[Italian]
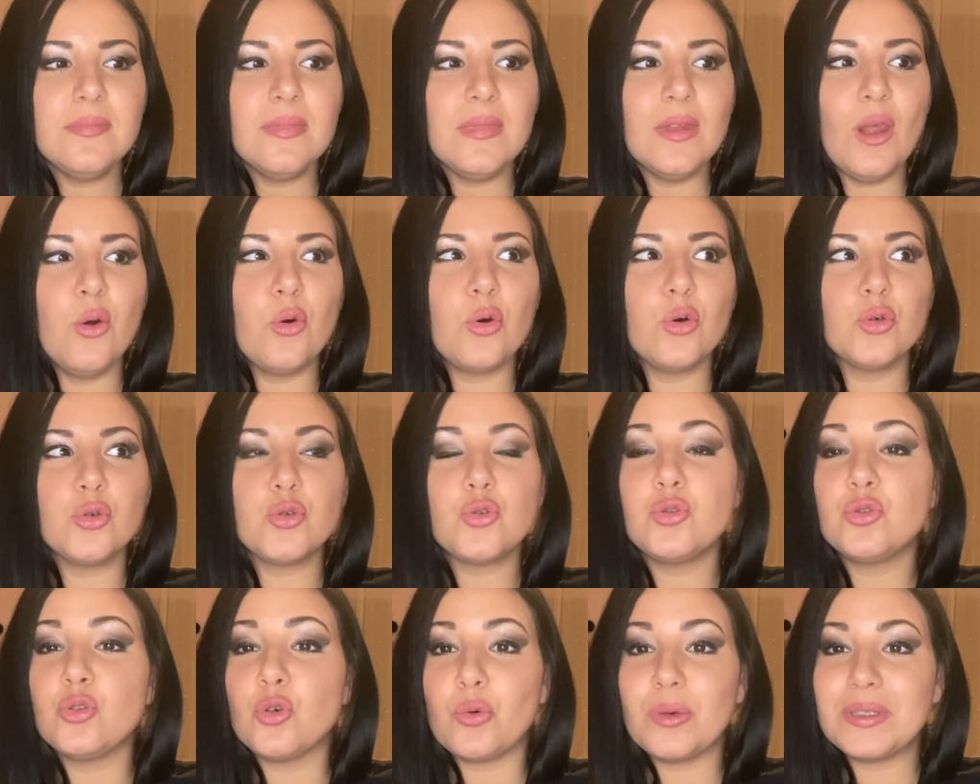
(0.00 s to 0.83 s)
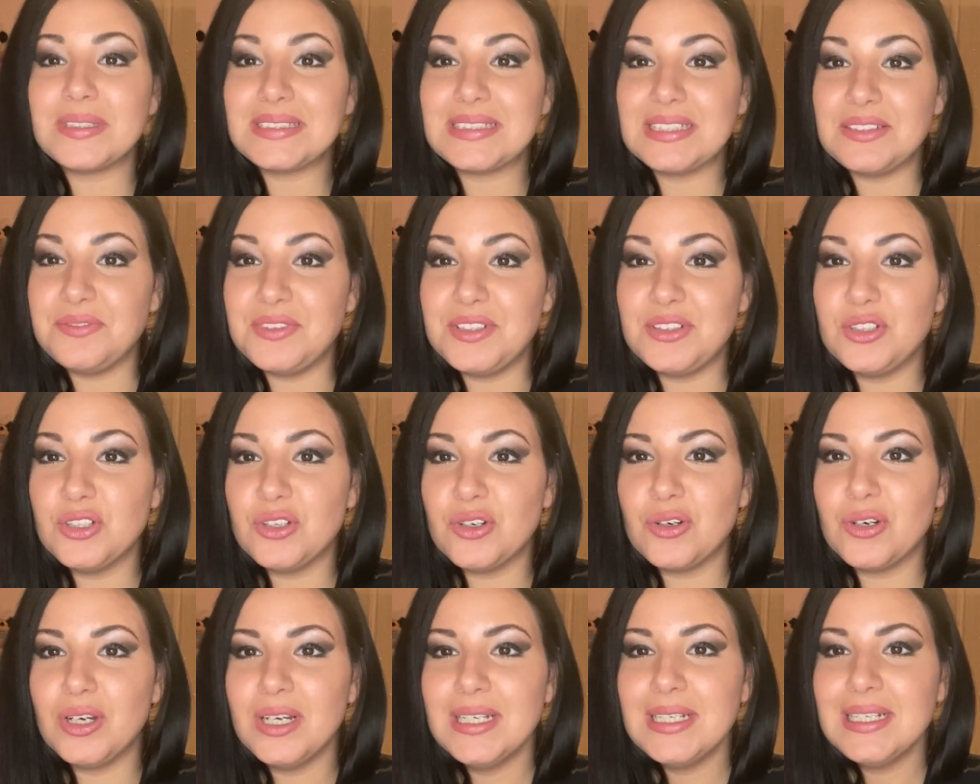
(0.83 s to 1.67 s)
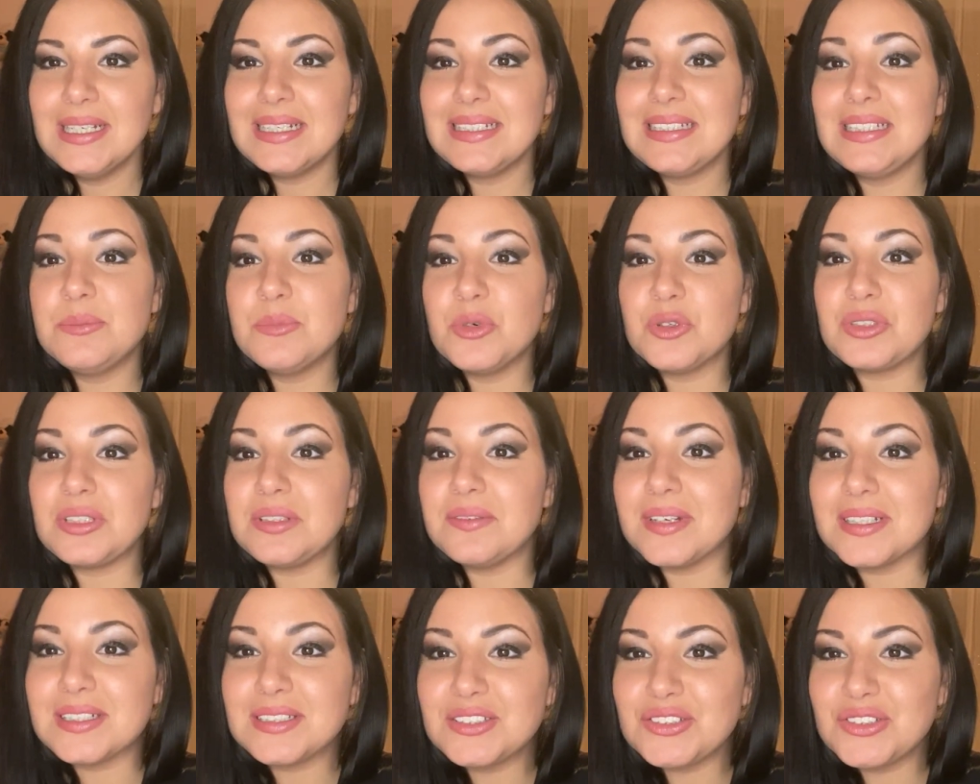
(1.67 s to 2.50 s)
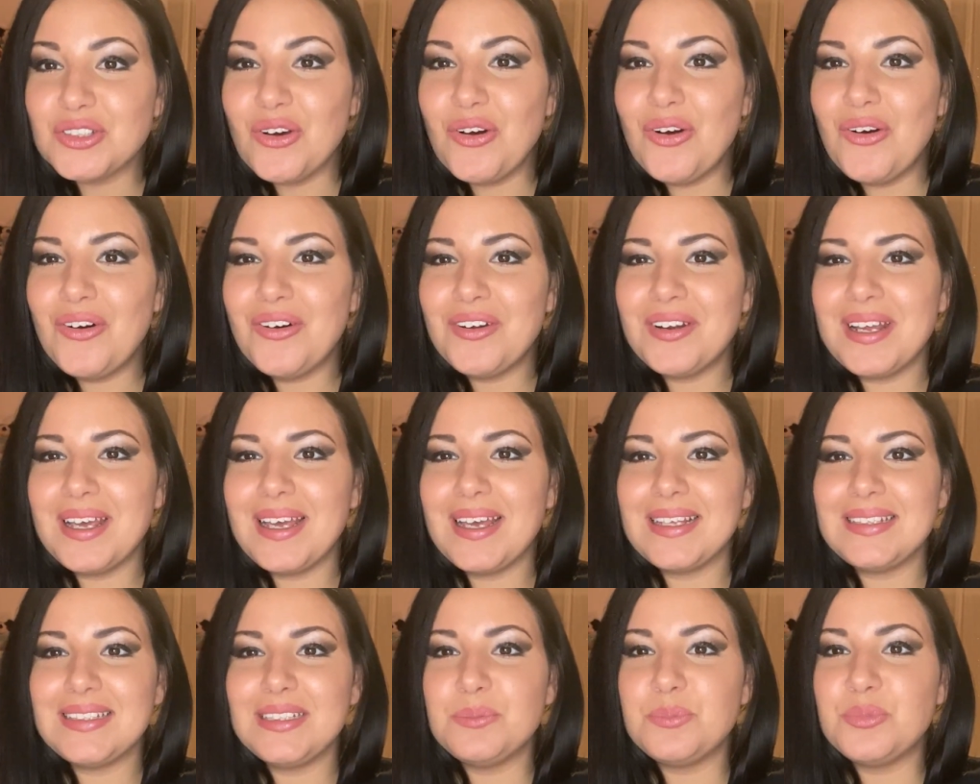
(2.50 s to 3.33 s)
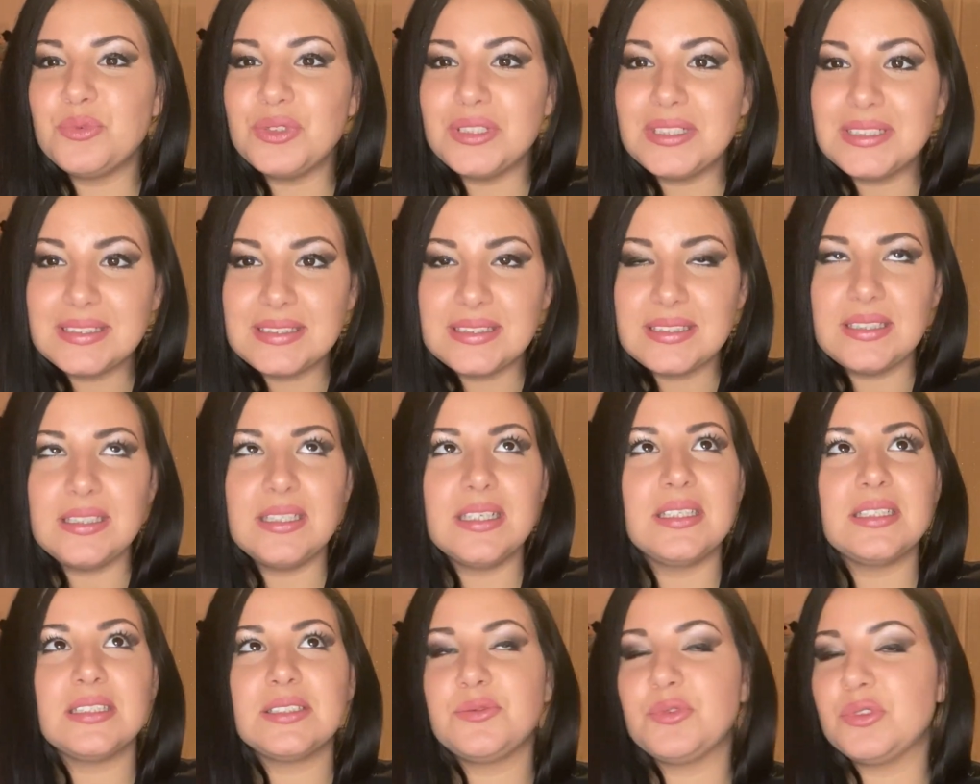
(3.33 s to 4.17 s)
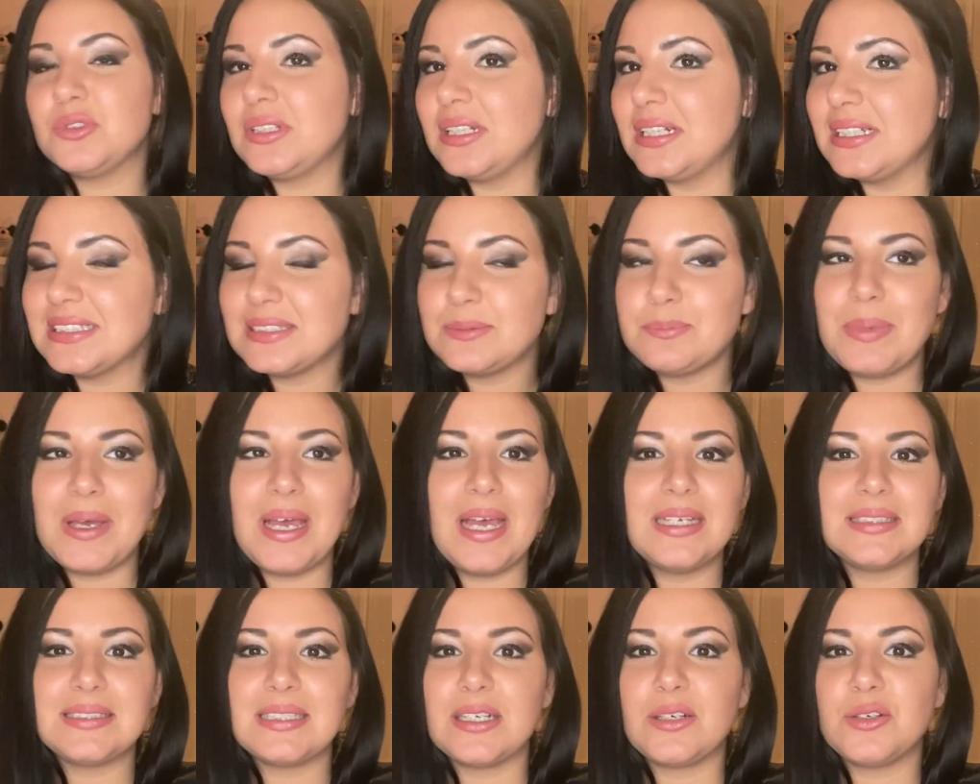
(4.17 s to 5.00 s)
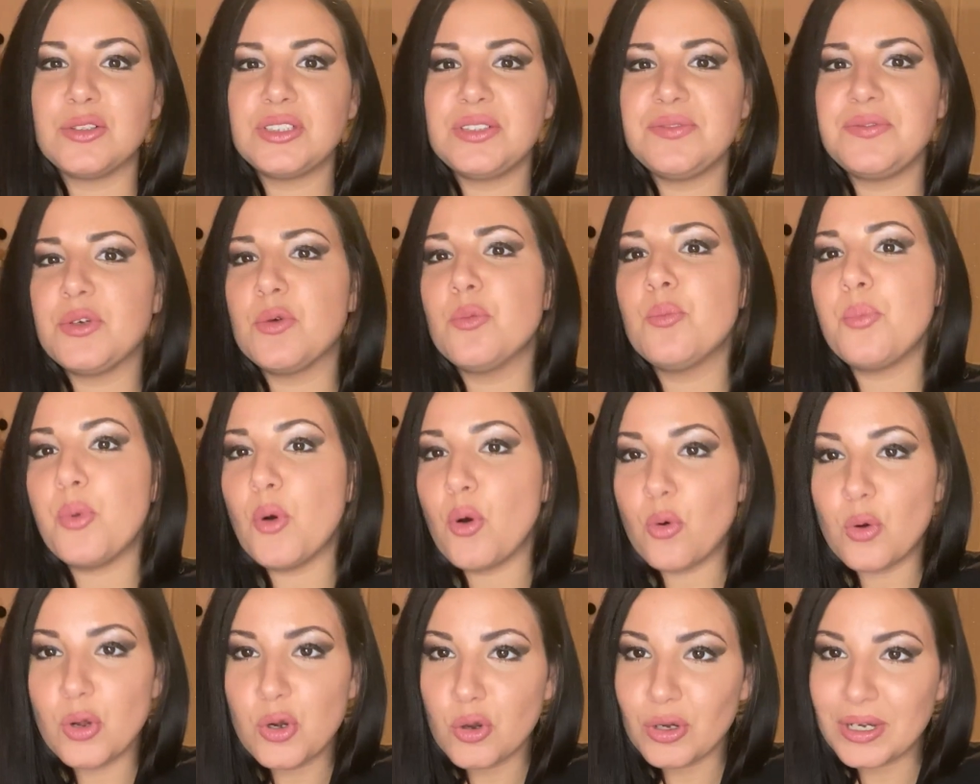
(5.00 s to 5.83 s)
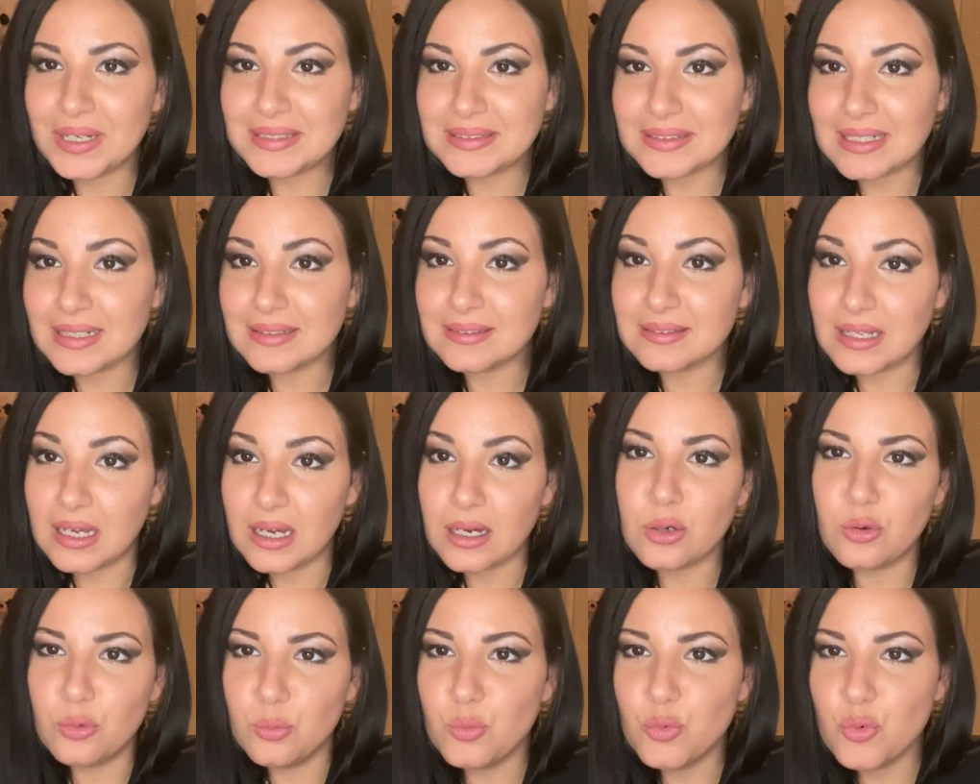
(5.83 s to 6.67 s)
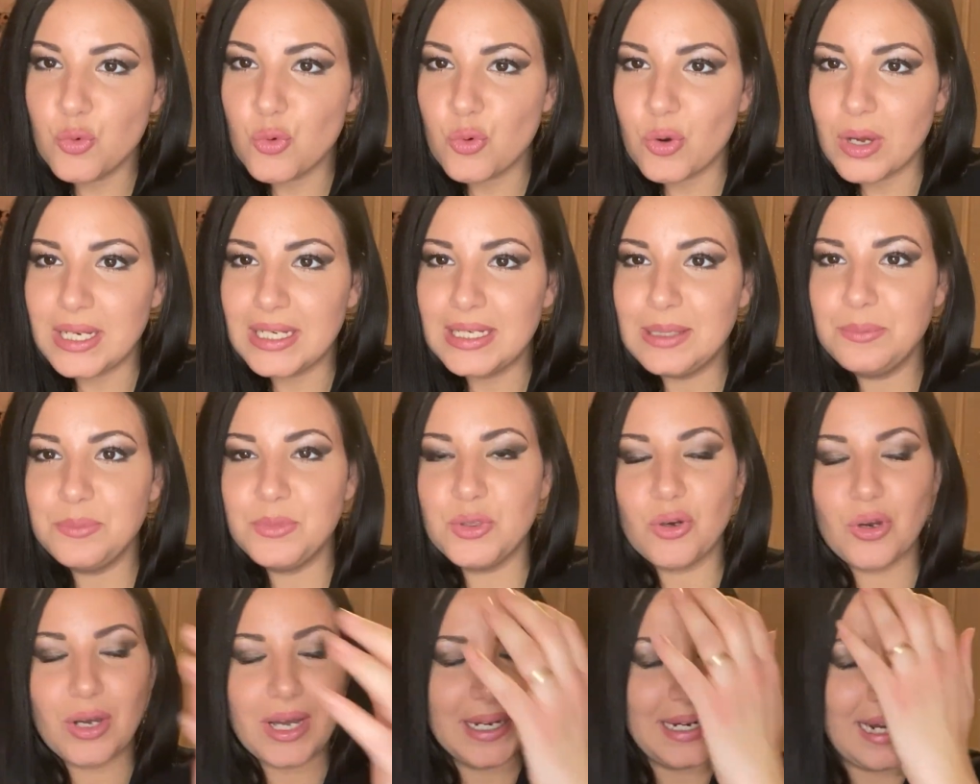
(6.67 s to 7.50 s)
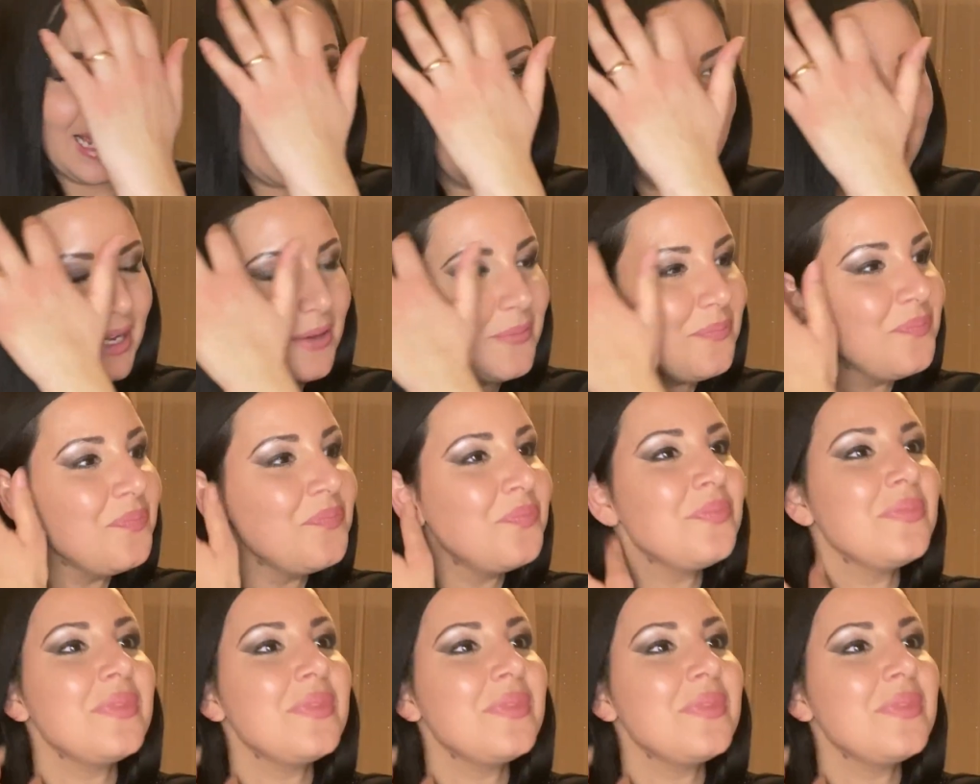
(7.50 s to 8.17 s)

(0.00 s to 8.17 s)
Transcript: ho conosciuto questi video di motivazione, di pulizie, svuota la spesa e così via, un po' quello che tratta comunque il mio canale